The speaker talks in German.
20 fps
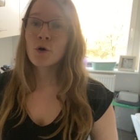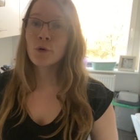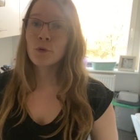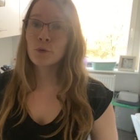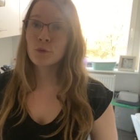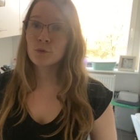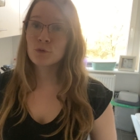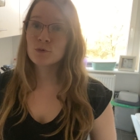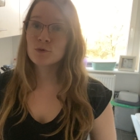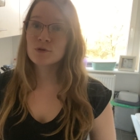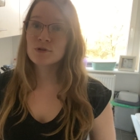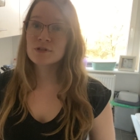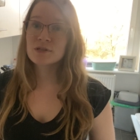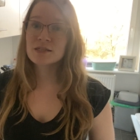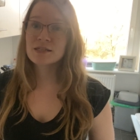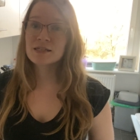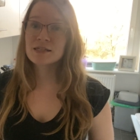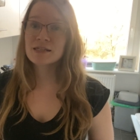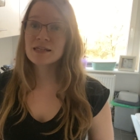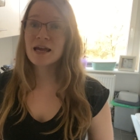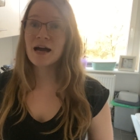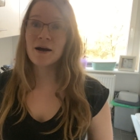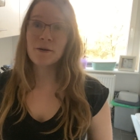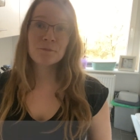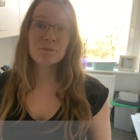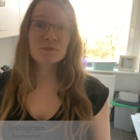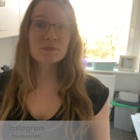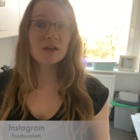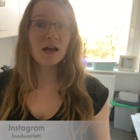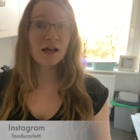Und ja,
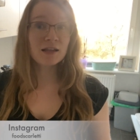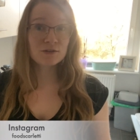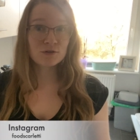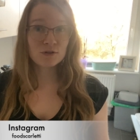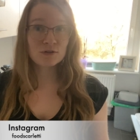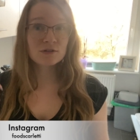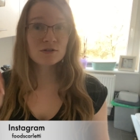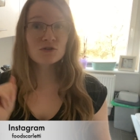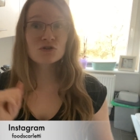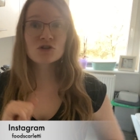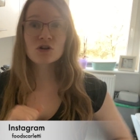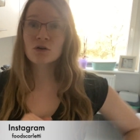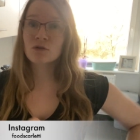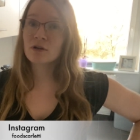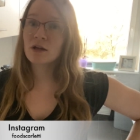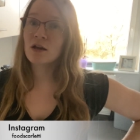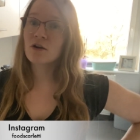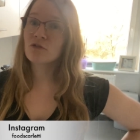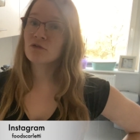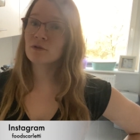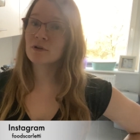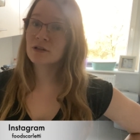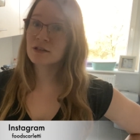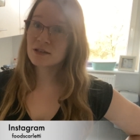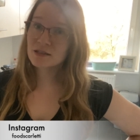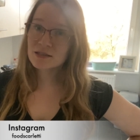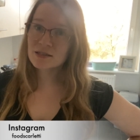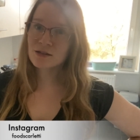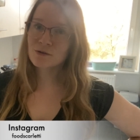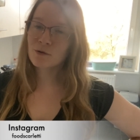ansonsten schaut gerne auf meinen
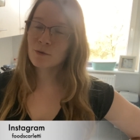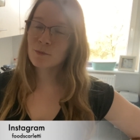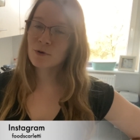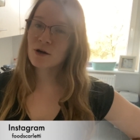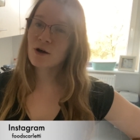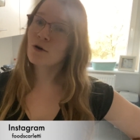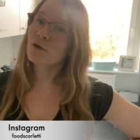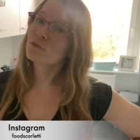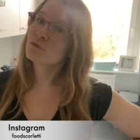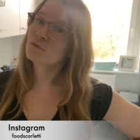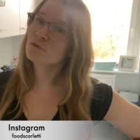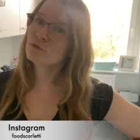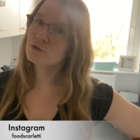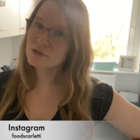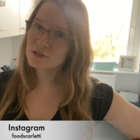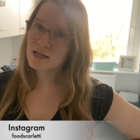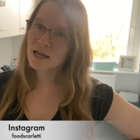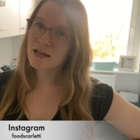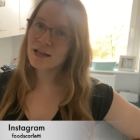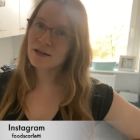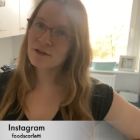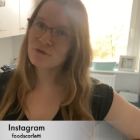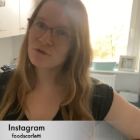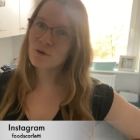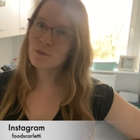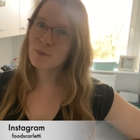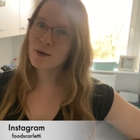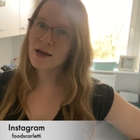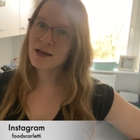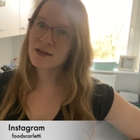Instagram-Account Foodscaletti
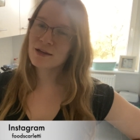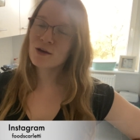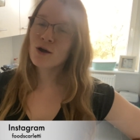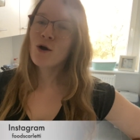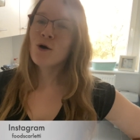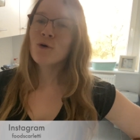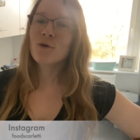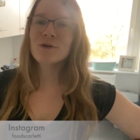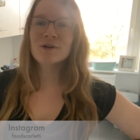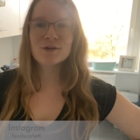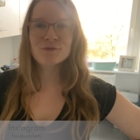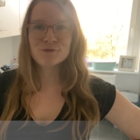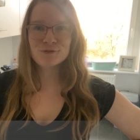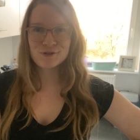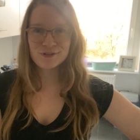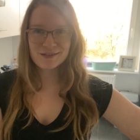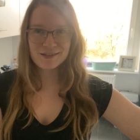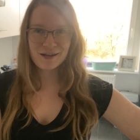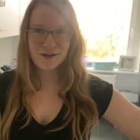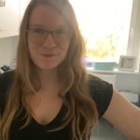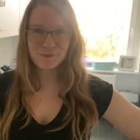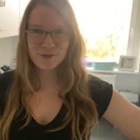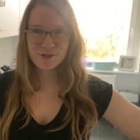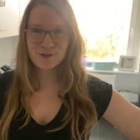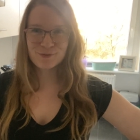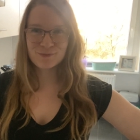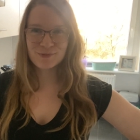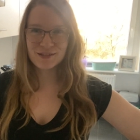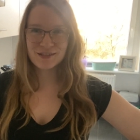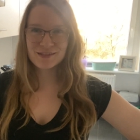vorbei und dann würde ich sagen, bis
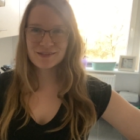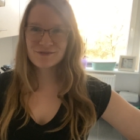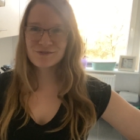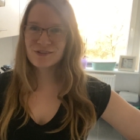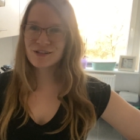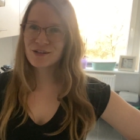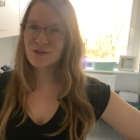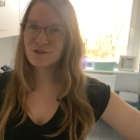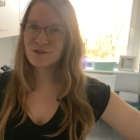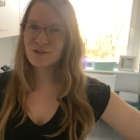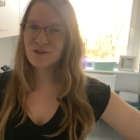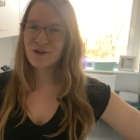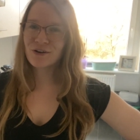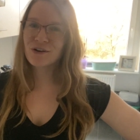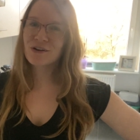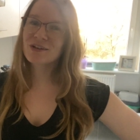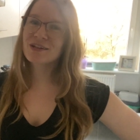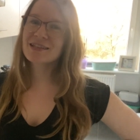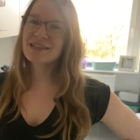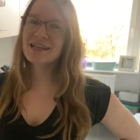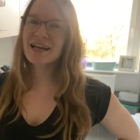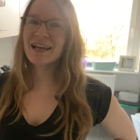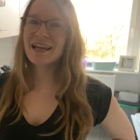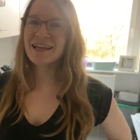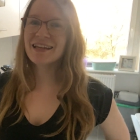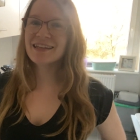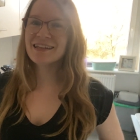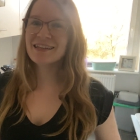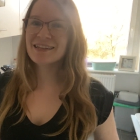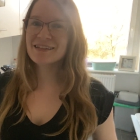zum nächsten Video. Eure
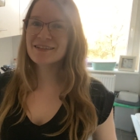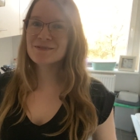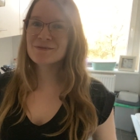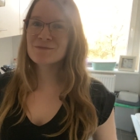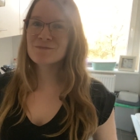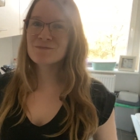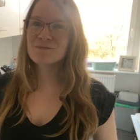Scaletti!